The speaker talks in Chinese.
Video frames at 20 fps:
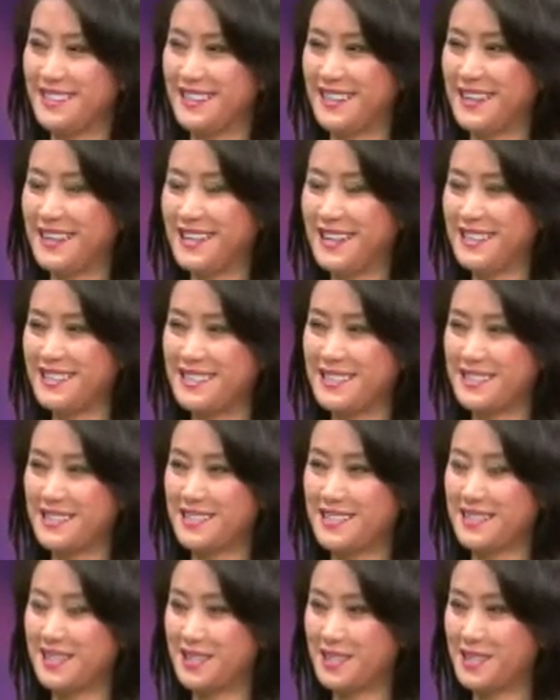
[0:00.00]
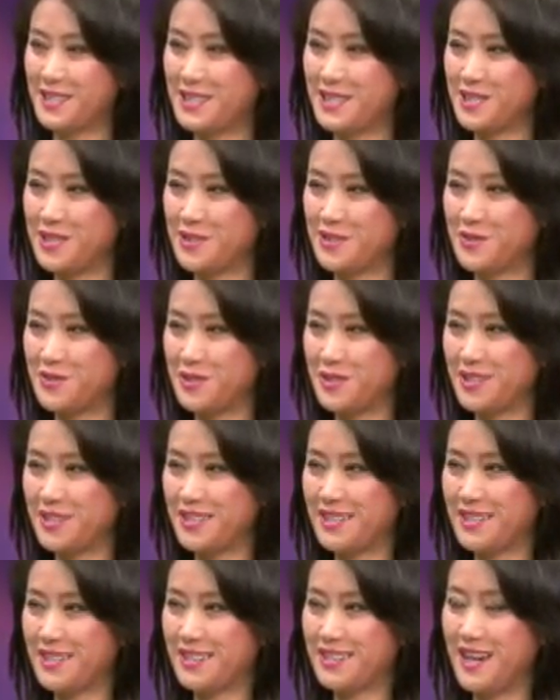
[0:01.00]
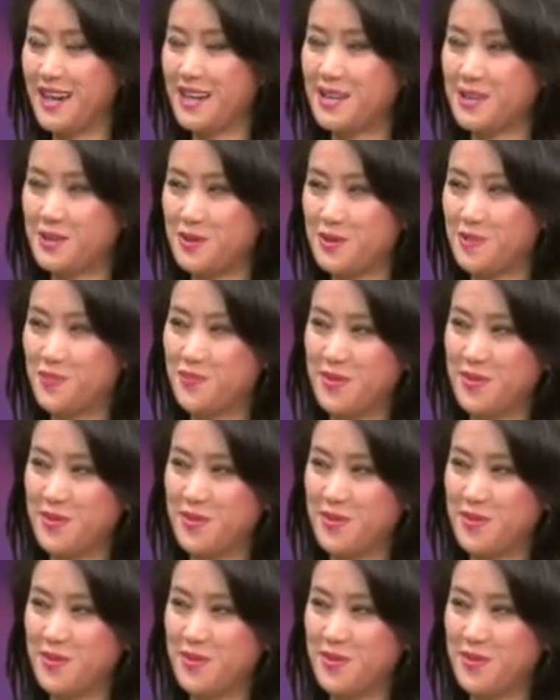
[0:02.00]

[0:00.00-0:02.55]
你看他自己整个的戏曲，他也从